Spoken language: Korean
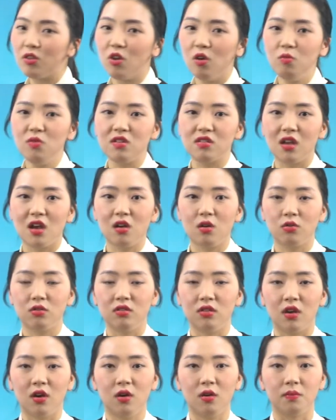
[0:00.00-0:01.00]
너무
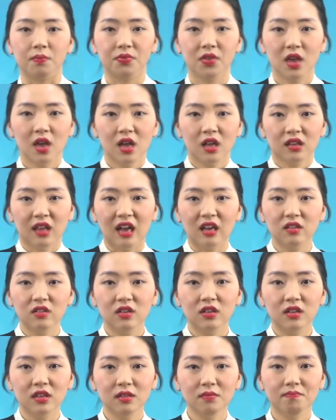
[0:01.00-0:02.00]
이상하거든요.
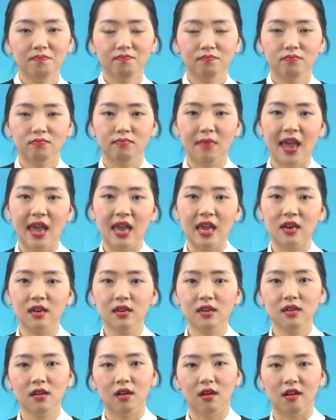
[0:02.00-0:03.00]
당신은
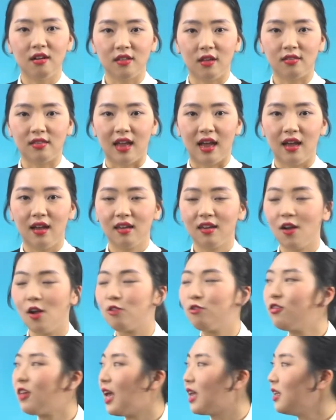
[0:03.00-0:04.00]
메일을 얻었다.
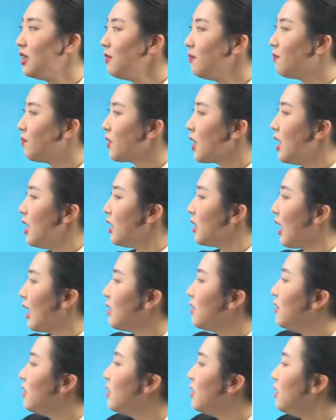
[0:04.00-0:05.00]
결국에는
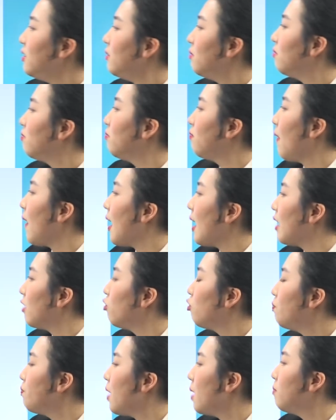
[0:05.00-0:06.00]
당신은 매일
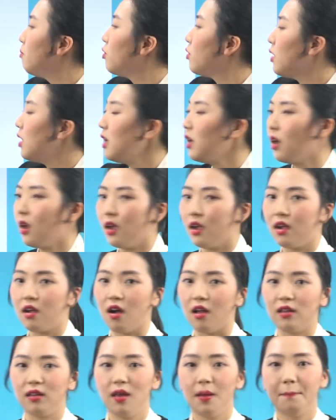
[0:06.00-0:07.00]
우편물을
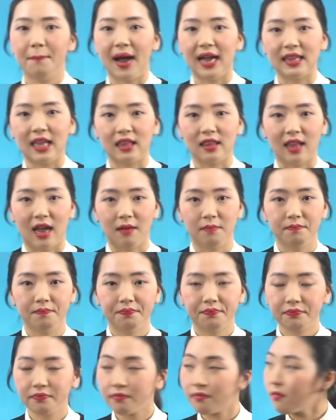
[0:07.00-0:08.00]
got, 받았다.
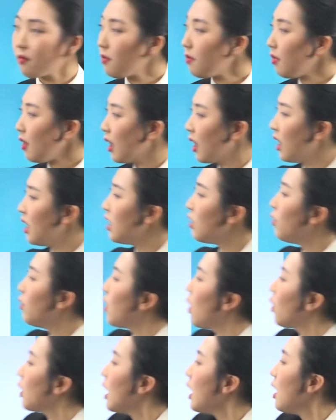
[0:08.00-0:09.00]
그리고
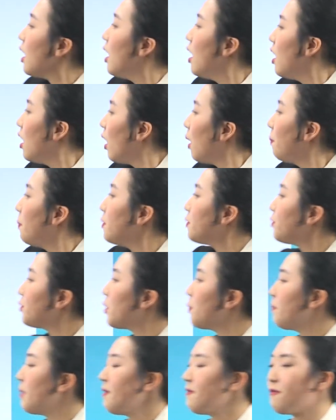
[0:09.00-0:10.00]
여기
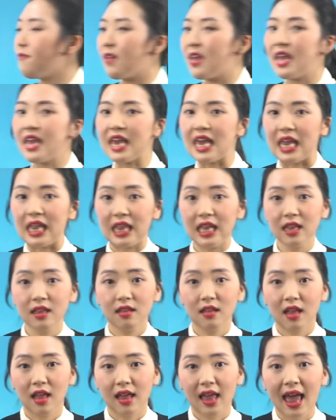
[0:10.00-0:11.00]
apostrophe ve는
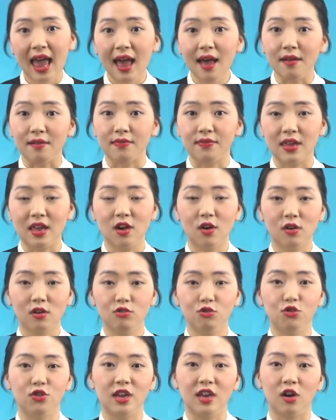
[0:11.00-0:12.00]
have 이거를
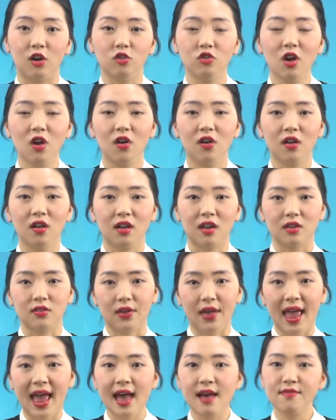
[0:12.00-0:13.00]
줄인 거죠. 그래서
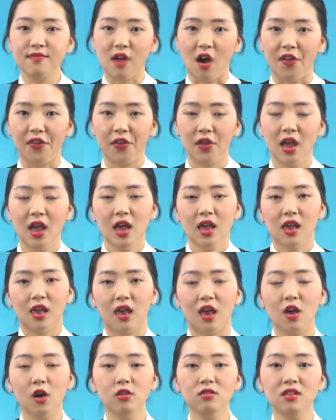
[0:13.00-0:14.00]
have got.
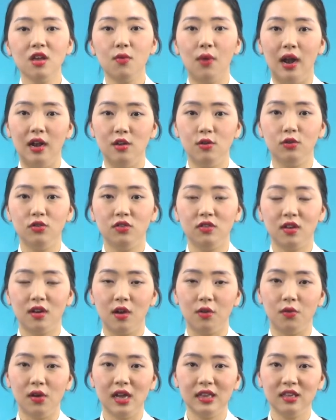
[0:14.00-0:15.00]
이게 현재 완료
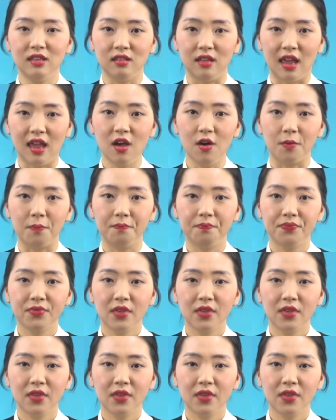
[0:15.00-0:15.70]
시제라고 하는데요.